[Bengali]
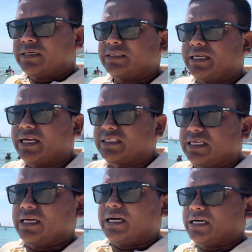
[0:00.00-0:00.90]
ঠিক আছে
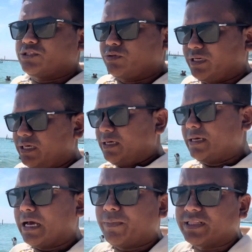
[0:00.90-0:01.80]
আর যদি
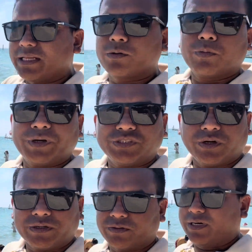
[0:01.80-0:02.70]
আমাদের গ্রুপে
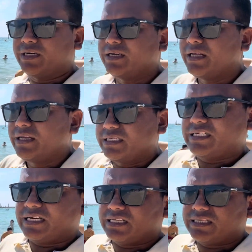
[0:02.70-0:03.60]
জয়েন করেন
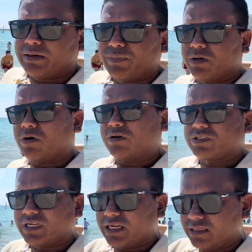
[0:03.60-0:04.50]
সেক্ষেত্রে আপনার
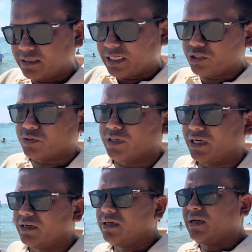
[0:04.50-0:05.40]
খরচটা কিছুটা
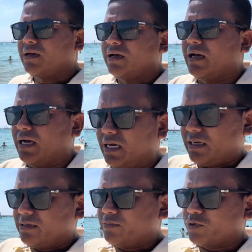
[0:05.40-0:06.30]

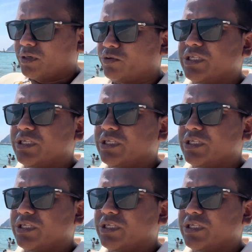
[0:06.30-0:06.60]
মোটামুটি